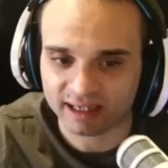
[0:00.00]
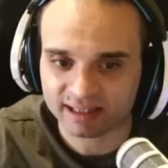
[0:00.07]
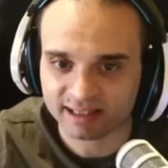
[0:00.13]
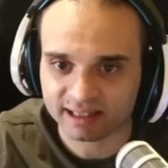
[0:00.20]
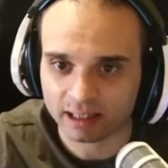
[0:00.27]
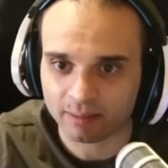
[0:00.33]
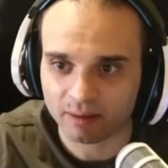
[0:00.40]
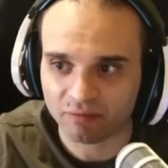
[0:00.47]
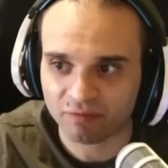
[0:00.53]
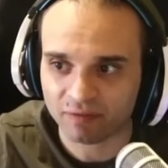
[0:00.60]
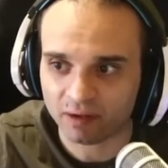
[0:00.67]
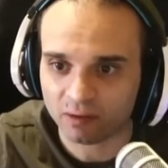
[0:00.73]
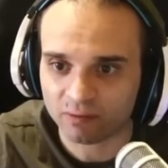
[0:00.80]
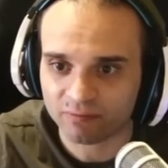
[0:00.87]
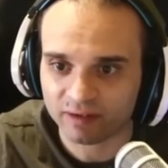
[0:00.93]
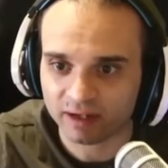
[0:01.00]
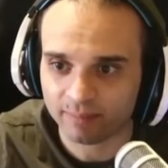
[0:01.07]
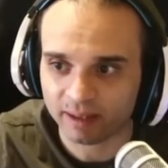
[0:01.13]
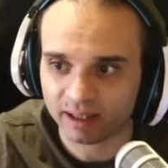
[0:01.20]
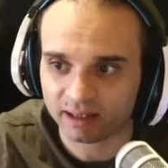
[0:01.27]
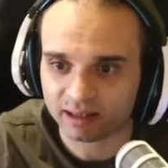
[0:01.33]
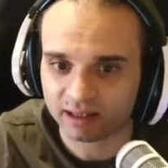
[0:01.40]
stiamo a fare
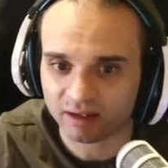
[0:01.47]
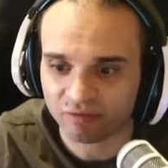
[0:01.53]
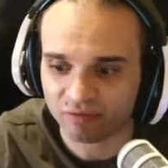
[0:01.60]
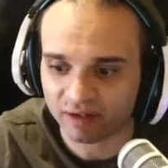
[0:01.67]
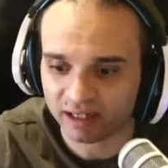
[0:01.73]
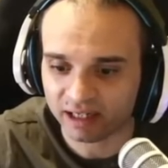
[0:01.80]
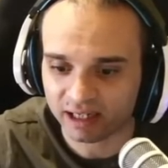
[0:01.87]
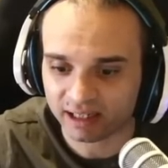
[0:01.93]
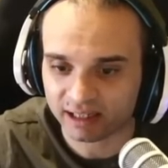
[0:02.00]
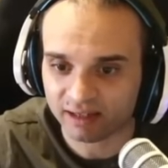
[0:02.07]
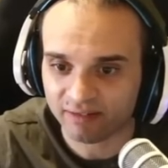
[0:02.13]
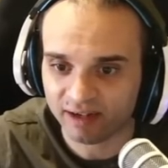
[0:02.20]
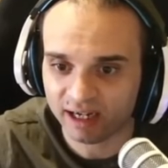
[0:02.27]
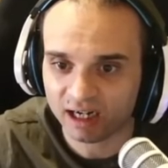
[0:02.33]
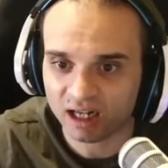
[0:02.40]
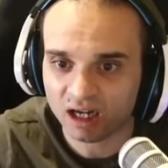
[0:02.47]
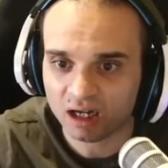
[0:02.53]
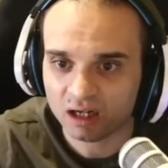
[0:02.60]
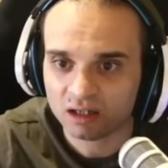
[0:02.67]
ovviamente farina d'avena.